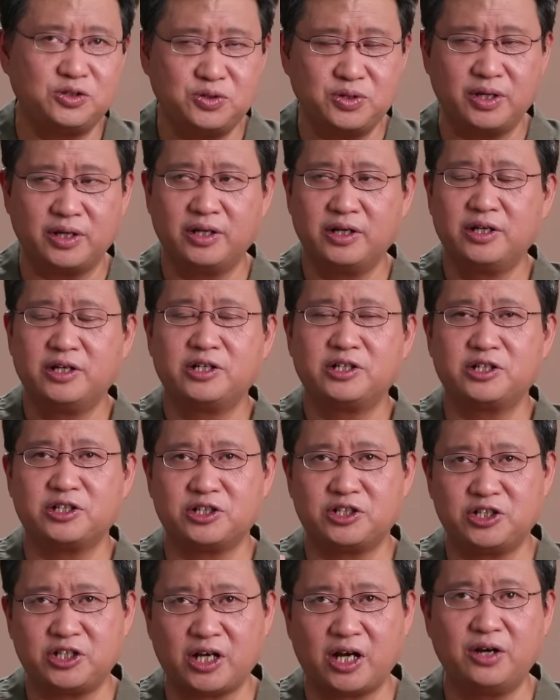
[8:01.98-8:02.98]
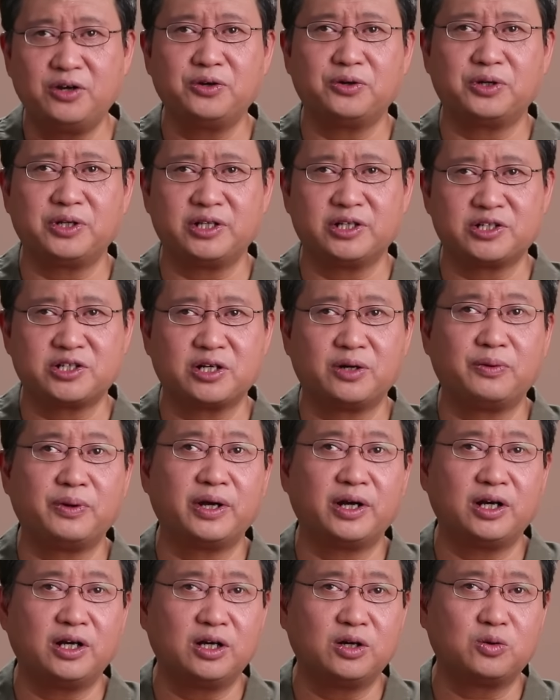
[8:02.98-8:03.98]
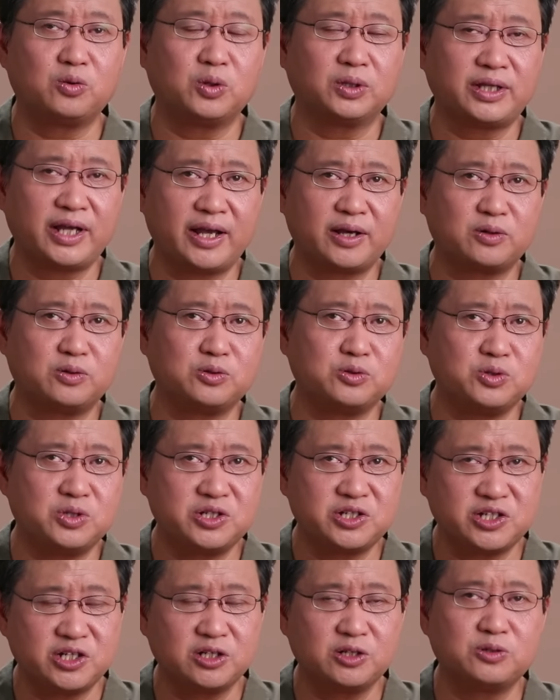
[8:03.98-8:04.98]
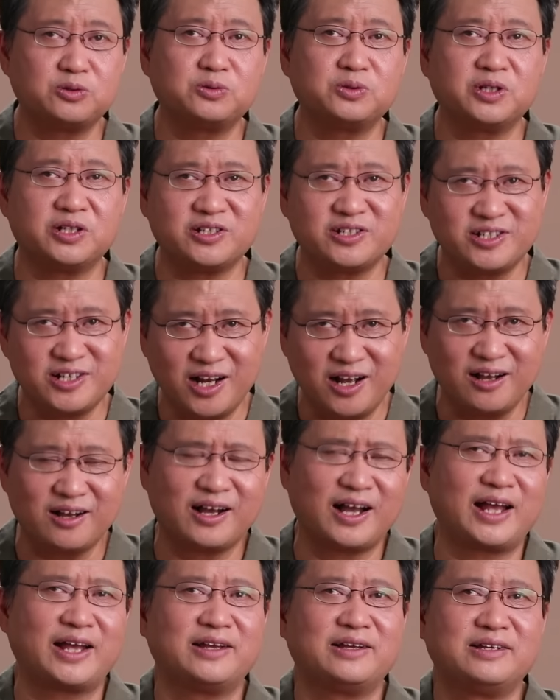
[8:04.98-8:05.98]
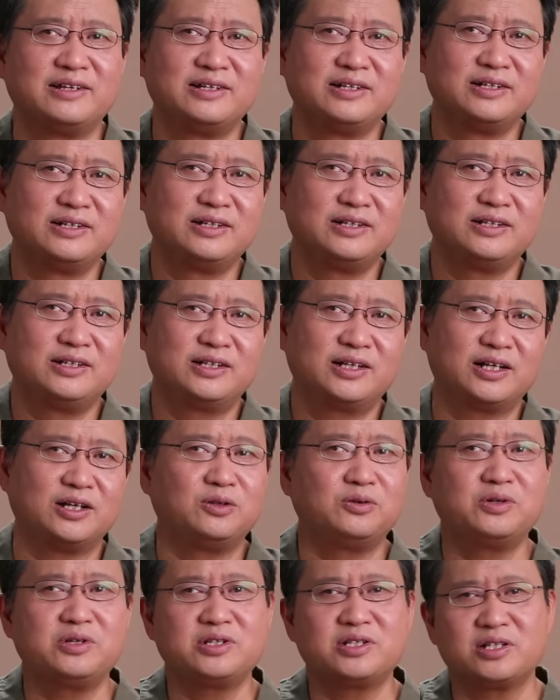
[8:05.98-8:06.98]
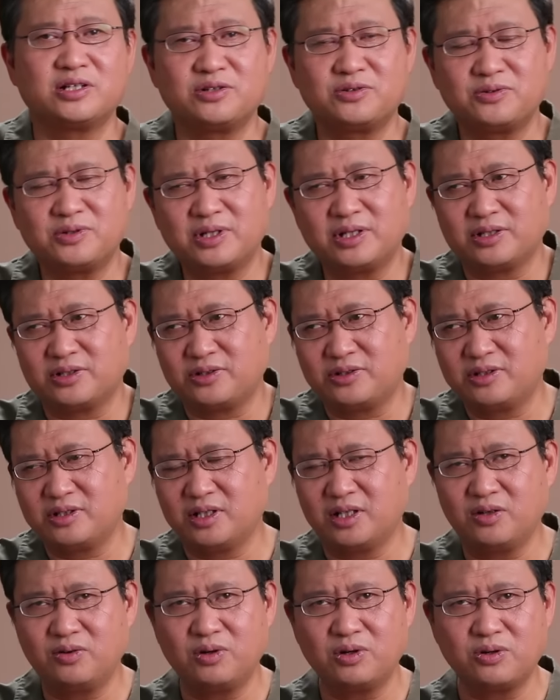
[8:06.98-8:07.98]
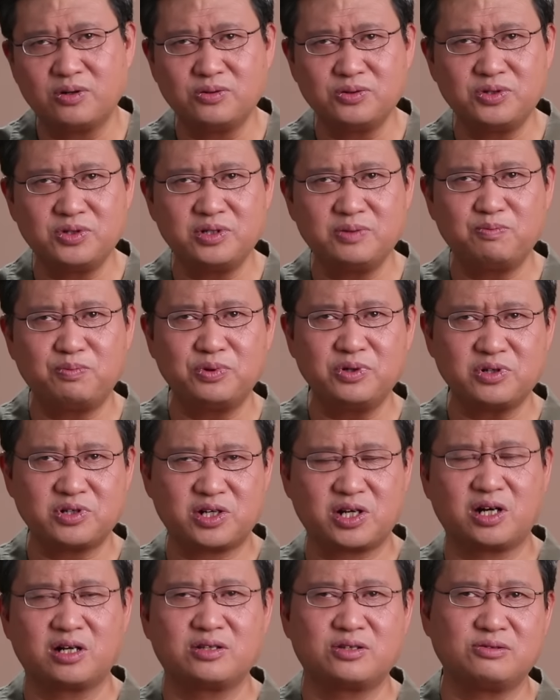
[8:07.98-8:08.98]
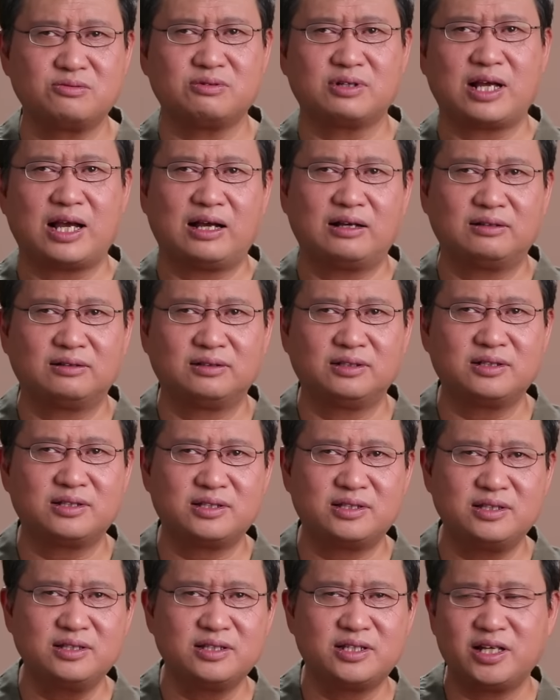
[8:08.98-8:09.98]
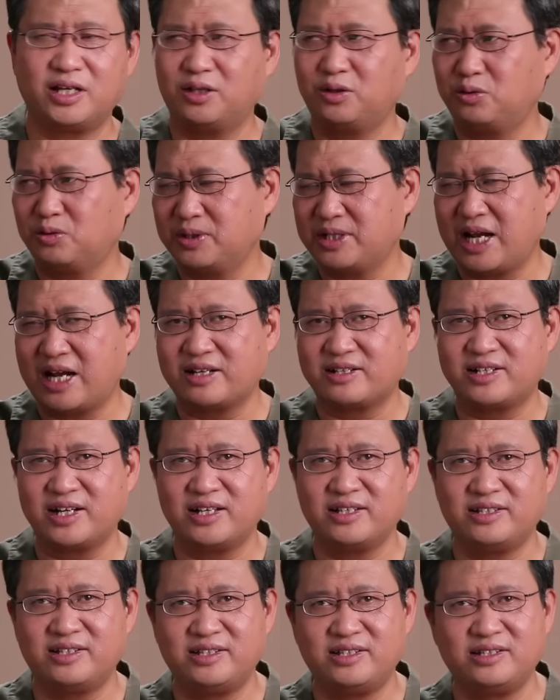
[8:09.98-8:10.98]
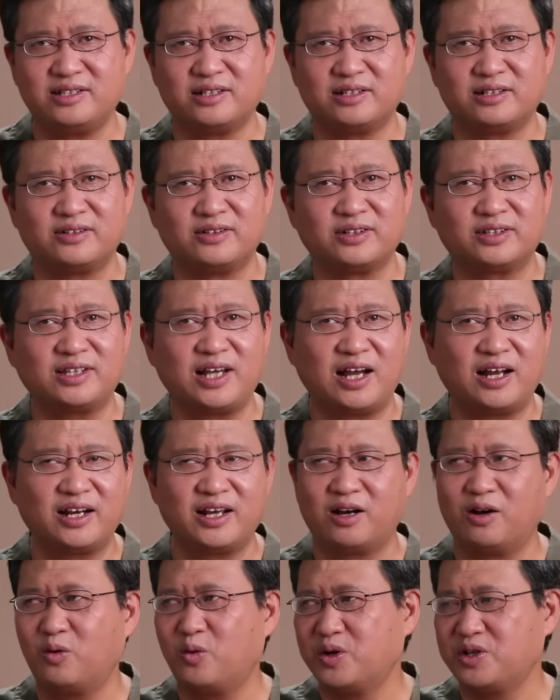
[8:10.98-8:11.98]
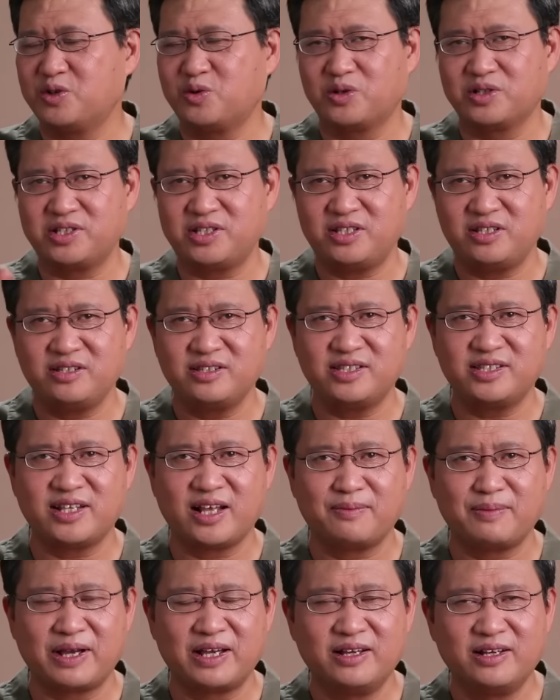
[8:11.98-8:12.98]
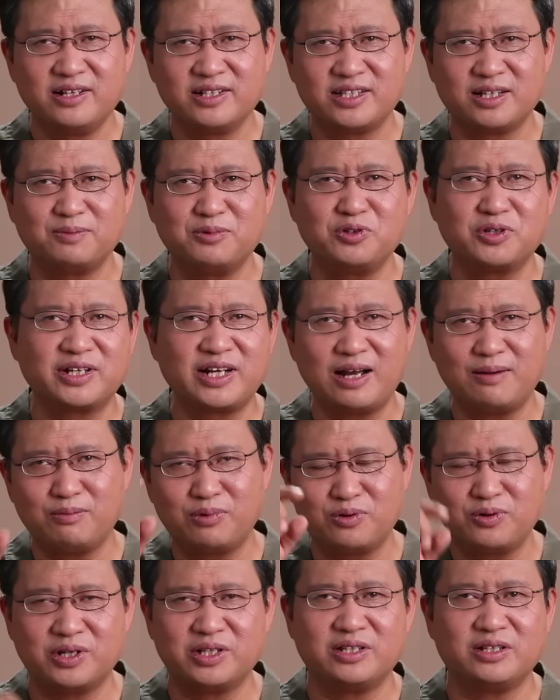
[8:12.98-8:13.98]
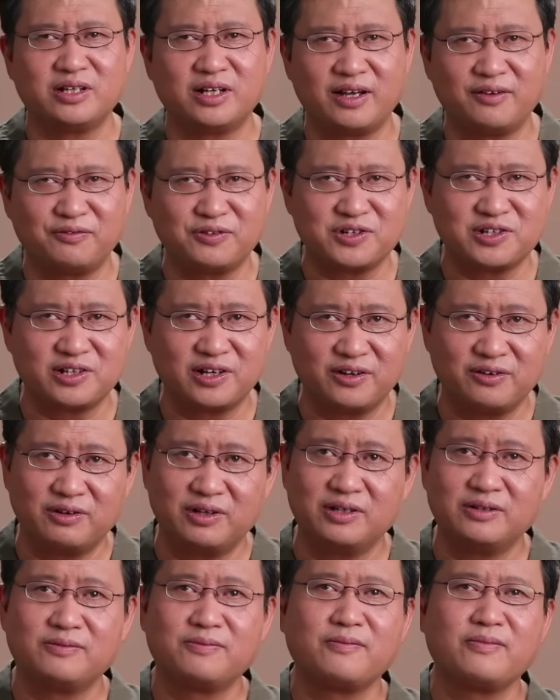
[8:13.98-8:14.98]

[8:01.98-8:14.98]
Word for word: 确是强有力的成为俄国太空军升空的障碍。很多人曾说了，就是俄国空军不是吃素的，那4000多架战机呢，是吧？大量换装新四代版，怎么就干不过你 F-16 了？